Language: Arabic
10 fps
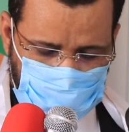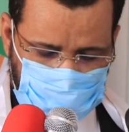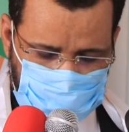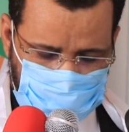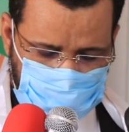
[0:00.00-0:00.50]

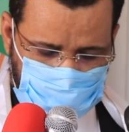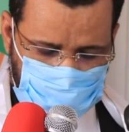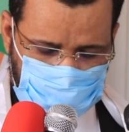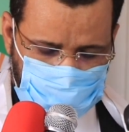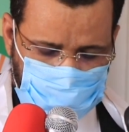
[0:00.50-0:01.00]
اللي
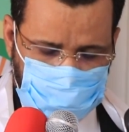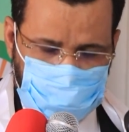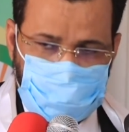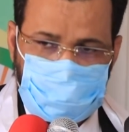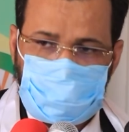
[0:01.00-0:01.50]
ظل
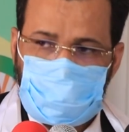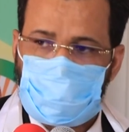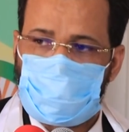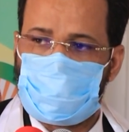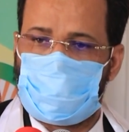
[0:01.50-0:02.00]

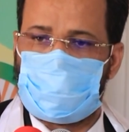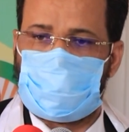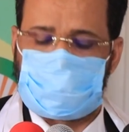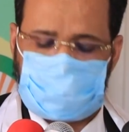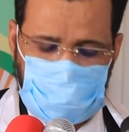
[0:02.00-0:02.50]

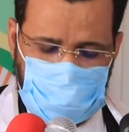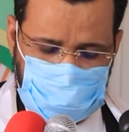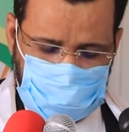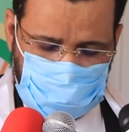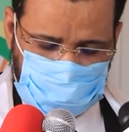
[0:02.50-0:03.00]
وما
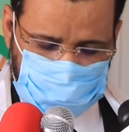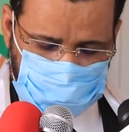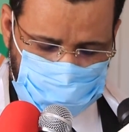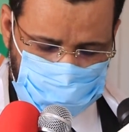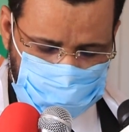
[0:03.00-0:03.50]
زال
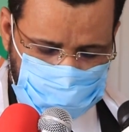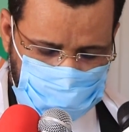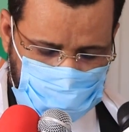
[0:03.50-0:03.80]
يحتفظ في